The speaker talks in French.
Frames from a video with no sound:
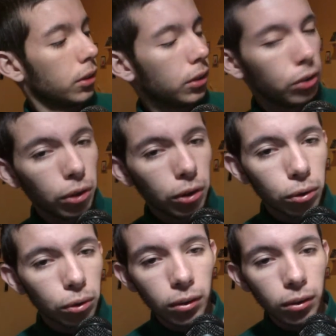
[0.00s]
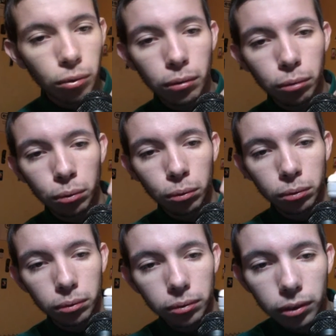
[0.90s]
de l'autre côté, nous
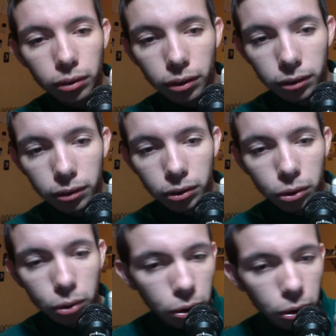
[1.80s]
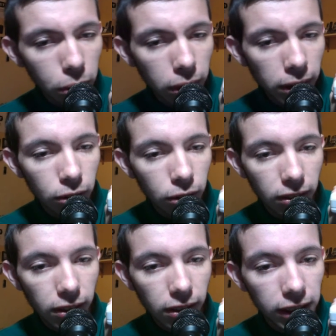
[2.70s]
avons que un lecteur
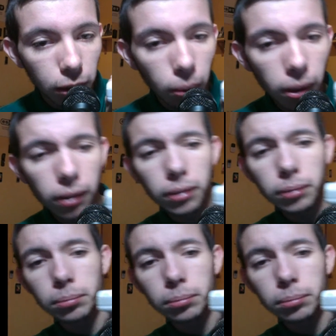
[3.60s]
CD à tiroir. Hein.